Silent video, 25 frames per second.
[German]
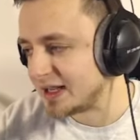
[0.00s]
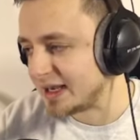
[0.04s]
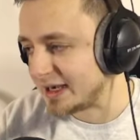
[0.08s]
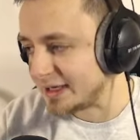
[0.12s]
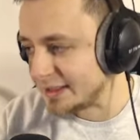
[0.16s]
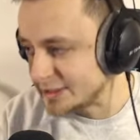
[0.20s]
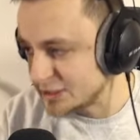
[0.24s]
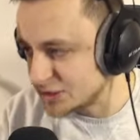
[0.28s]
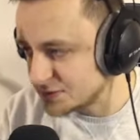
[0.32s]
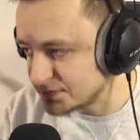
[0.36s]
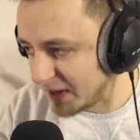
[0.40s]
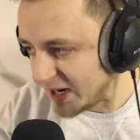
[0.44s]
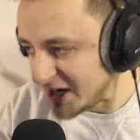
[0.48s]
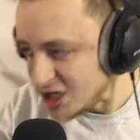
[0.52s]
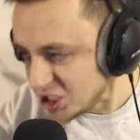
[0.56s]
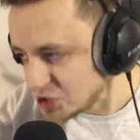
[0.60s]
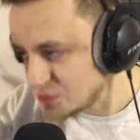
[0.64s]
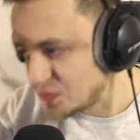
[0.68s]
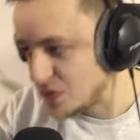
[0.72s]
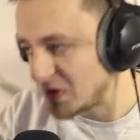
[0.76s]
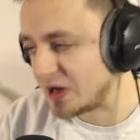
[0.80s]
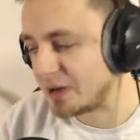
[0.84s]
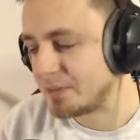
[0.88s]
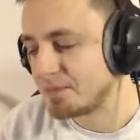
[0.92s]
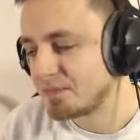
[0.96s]
Als
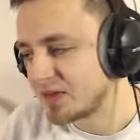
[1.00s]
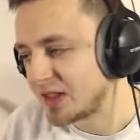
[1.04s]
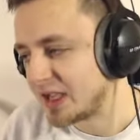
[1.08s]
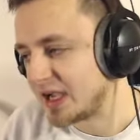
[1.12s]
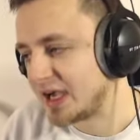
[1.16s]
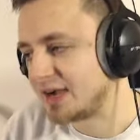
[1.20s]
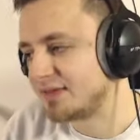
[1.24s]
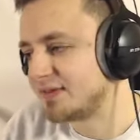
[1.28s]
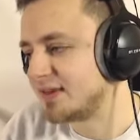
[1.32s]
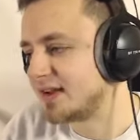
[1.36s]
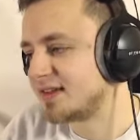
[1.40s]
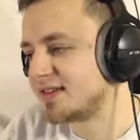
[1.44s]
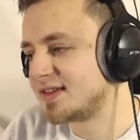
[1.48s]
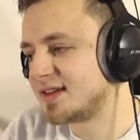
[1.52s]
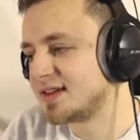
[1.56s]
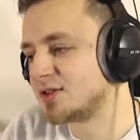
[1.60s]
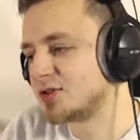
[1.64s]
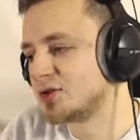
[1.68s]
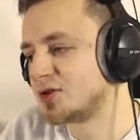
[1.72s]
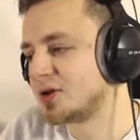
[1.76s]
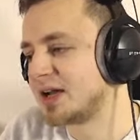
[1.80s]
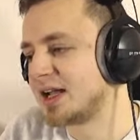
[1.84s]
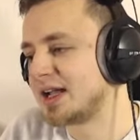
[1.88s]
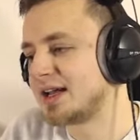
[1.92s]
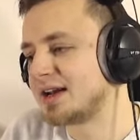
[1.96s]
Beispiel haben wir jetzt den
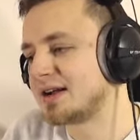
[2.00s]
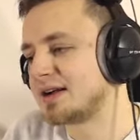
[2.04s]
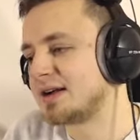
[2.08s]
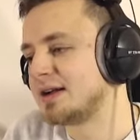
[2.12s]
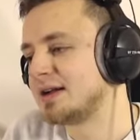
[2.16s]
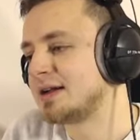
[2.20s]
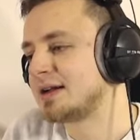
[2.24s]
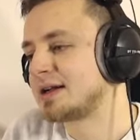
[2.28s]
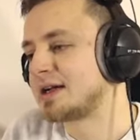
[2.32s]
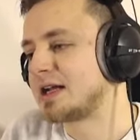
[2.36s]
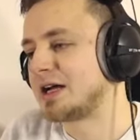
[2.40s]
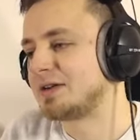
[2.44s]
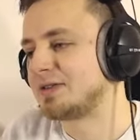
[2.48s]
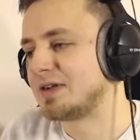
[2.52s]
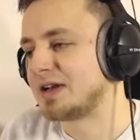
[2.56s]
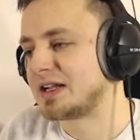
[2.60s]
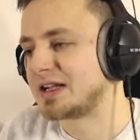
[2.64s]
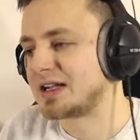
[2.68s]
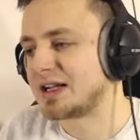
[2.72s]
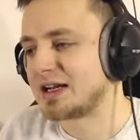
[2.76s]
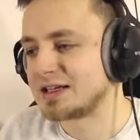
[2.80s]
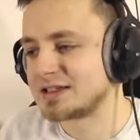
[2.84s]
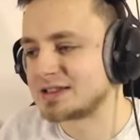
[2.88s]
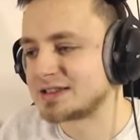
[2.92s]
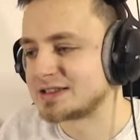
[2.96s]
Torreira. Klar, wenn ihr
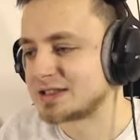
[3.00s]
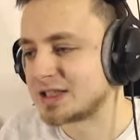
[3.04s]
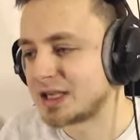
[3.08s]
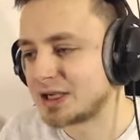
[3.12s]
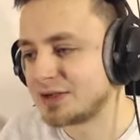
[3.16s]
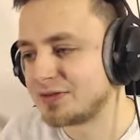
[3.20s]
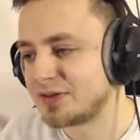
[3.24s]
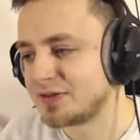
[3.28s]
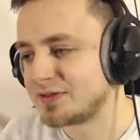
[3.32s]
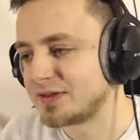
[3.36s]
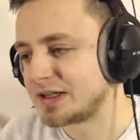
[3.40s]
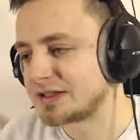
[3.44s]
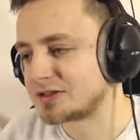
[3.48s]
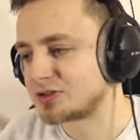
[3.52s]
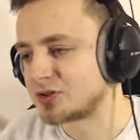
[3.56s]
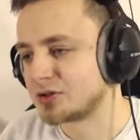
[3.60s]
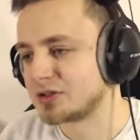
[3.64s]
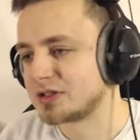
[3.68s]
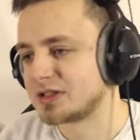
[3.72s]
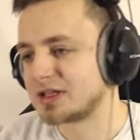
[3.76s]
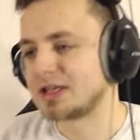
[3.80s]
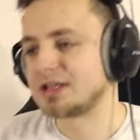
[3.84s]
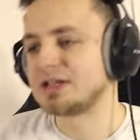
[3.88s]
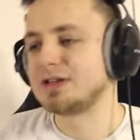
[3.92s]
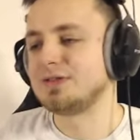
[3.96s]
Galatasaray-Fan wart,
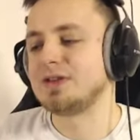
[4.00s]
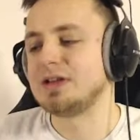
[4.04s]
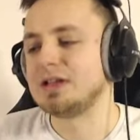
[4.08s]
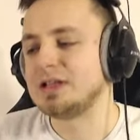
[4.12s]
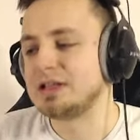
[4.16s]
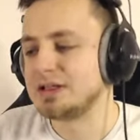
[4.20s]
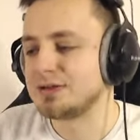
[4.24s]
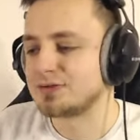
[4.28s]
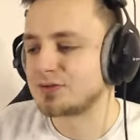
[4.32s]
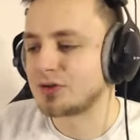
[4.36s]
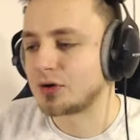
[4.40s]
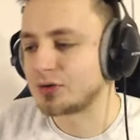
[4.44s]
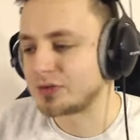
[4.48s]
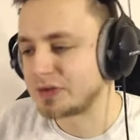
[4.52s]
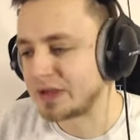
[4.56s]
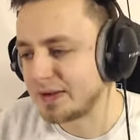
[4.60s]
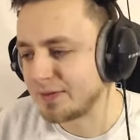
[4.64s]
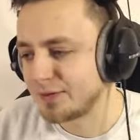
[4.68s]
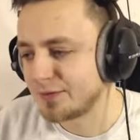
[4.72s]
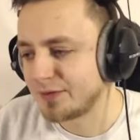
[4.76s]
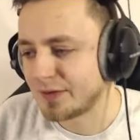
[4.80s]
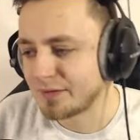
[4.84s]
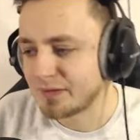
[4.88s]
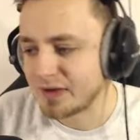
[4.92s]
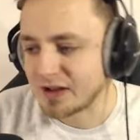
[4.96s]
könnt ihr da definitiv drauf
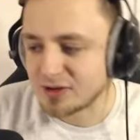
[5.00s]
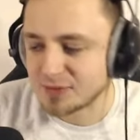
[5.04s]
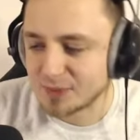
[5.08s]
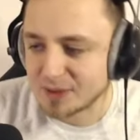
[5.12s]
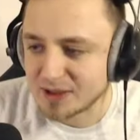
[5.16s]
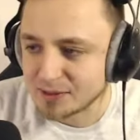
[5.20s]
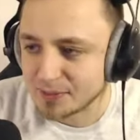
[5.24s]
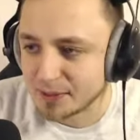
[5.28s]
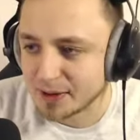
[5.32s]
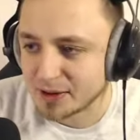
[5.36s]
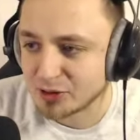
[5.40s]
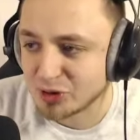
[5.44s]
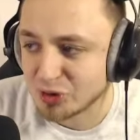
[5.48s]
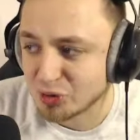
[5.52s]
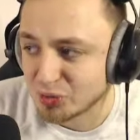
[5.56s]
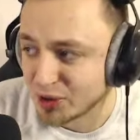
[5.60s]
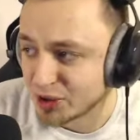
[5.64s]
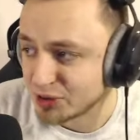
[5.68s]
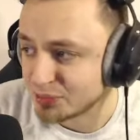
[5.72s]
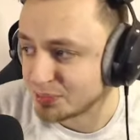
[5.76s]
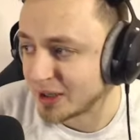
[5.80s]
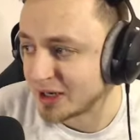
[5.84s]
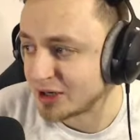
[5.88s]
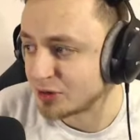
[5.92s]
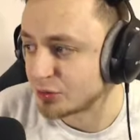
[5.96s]
gehen. Und wenn wir jetzt mal hier bei
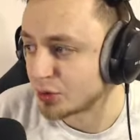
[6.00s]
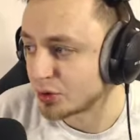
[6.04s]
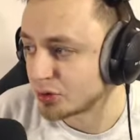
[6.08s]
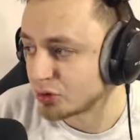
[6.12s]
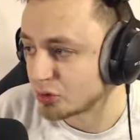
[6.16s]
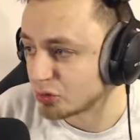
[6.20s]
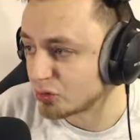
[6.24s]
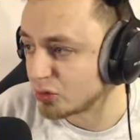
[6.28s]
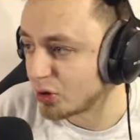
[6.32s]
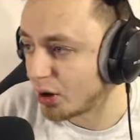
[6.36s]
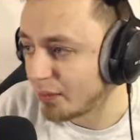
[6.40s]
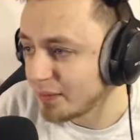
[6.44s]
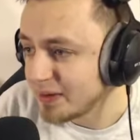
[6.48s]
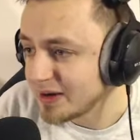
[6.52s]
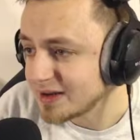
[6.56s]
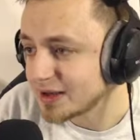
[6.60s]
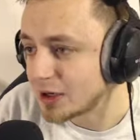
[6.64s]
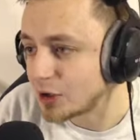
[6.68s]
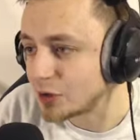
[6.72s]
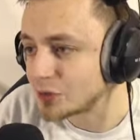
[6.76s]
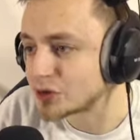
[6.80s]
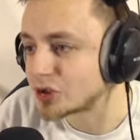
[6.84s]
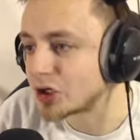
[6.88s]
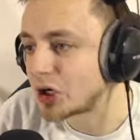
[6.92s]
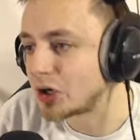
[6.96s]
meiner Road to Glory
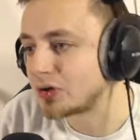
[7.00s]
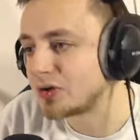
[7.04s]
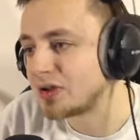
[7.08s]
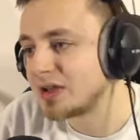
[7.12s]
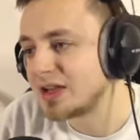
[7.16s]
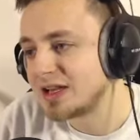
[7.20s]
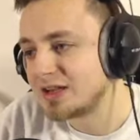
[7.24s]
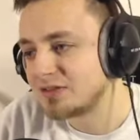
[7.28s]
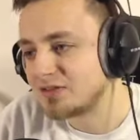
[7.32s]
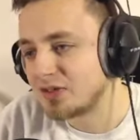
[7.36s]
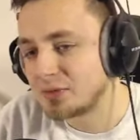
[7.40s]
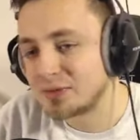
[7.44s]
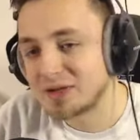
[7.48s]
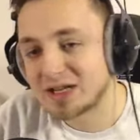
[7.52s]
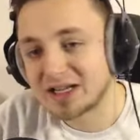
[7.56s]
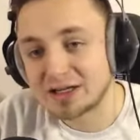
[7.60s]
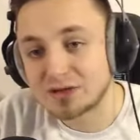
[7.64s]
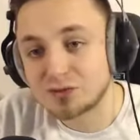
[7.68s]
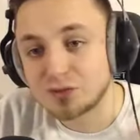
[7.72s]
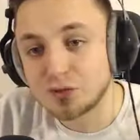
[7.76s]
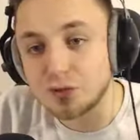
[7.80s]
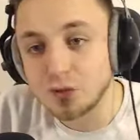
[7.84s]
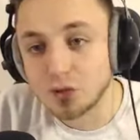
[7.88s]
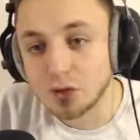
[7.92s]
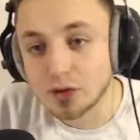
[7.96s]
drauf schauen, wenn mir
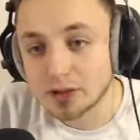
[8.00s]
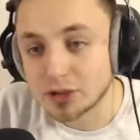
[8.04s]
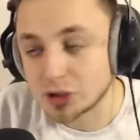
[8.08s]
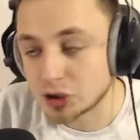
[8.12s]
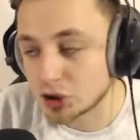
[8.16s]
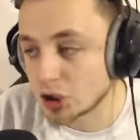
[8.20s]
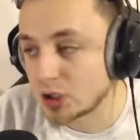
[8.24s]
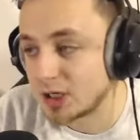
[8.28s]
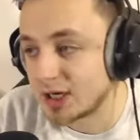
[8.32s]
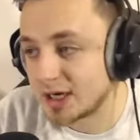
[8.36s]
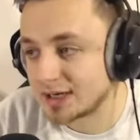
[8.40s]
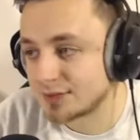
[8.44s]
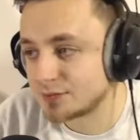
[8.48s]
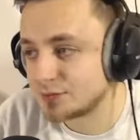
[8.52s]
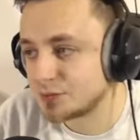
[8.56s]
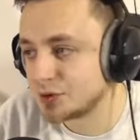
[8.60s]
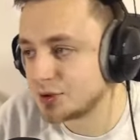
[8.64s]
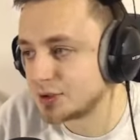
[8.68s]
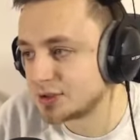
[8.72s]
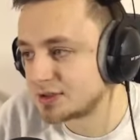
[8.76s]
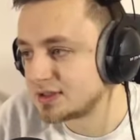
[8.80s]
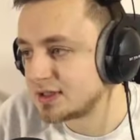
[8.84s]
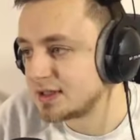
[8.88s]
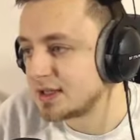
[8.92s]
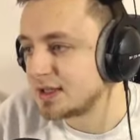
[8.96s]
direkt vorgeschlagen
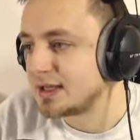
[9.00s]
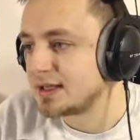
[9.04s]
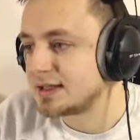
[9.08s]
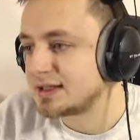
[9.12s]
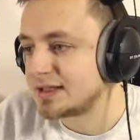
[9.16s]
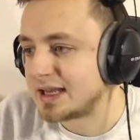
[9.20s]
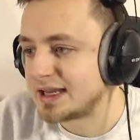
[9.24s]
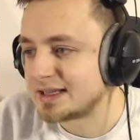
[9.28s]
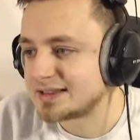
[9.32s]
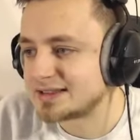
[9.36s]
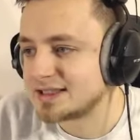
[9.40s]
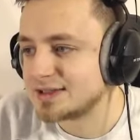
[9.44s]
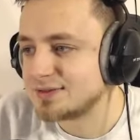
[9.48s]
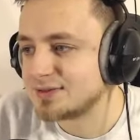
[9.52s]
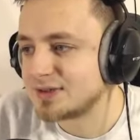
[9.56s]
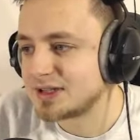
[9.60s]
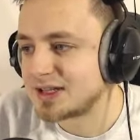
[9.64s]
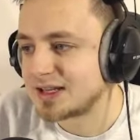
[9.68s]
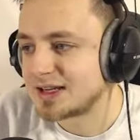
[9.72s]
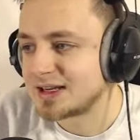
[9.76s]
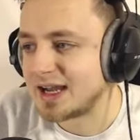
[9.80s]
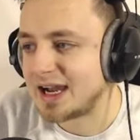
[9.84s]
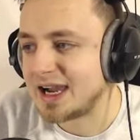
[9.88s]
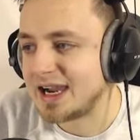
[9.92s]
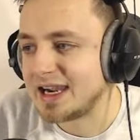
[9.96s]
wird, da sehen wir
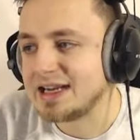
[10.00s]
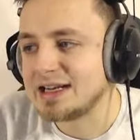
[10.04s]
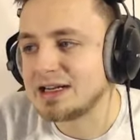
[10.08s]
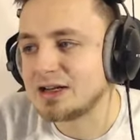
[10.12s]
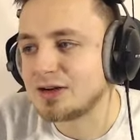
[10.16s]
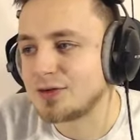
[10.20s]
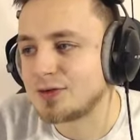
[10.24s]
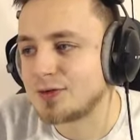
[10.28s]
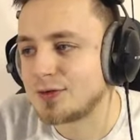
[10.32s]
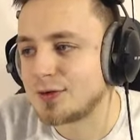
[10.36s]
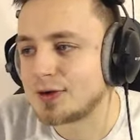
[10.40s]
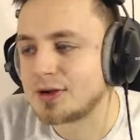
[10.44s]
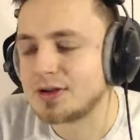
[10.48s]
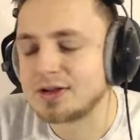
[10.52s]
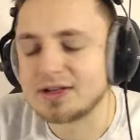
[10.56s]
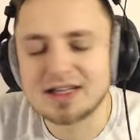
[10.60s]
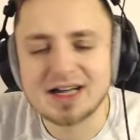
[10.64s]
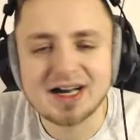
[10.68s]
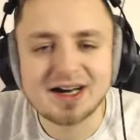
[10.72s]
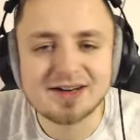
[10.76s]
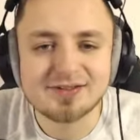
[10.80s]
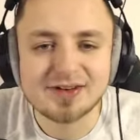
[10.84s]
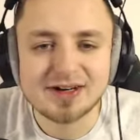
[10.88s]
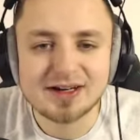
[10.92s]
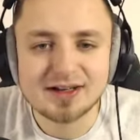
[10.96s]
dann einen von,
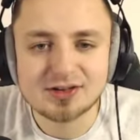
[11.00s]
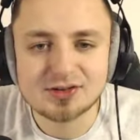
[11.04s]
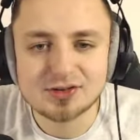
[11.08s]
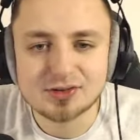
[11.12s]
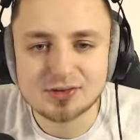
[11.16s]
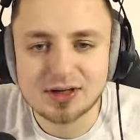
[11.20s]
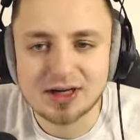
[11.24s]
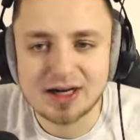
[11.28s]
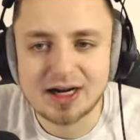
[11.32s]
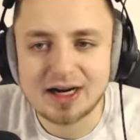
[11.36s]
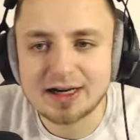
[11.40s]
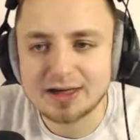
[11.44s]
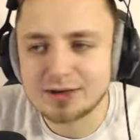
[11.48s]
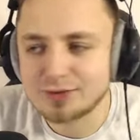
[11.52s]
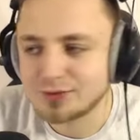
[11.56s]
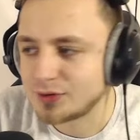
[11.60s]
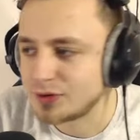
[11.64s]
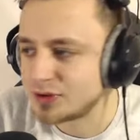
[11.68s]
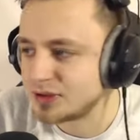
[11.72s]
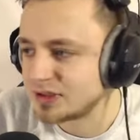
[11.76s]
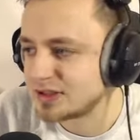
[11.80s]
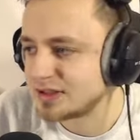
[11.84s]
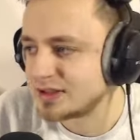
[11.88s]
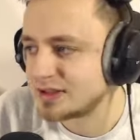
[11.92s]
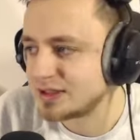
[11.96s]
ja, wenn nicht sogar einen
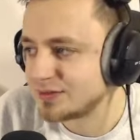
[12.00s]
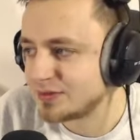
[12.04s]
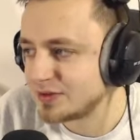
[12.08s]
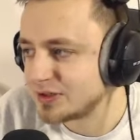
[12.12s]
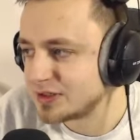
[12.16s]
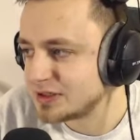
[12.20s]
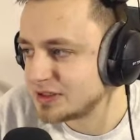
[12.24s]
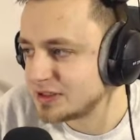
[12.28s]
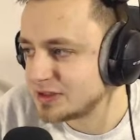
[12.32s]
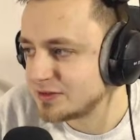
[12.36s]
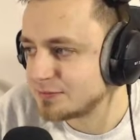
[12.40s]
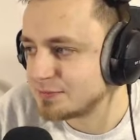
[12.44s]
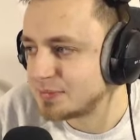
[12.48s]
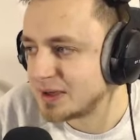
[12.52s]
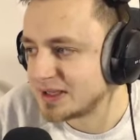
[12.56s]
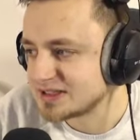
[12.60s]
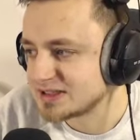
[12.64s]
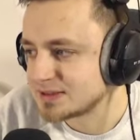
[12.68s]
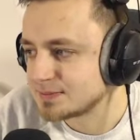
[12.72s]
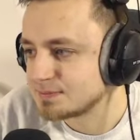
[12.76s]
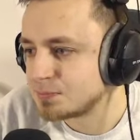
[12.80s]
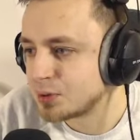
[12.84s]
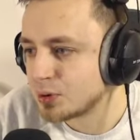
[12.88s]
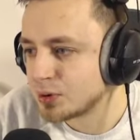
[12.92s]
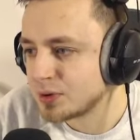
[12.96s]
von den definitiv
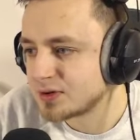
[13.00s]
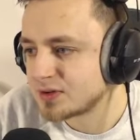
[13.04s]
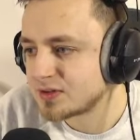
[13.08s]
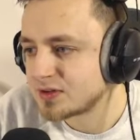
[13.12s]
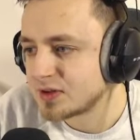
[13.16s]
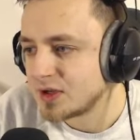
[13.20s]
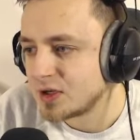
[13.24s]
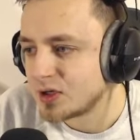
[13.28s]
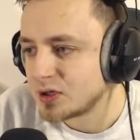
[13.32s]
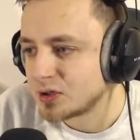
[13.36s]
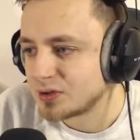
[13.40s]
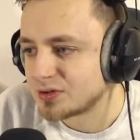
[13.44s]
besten Puls.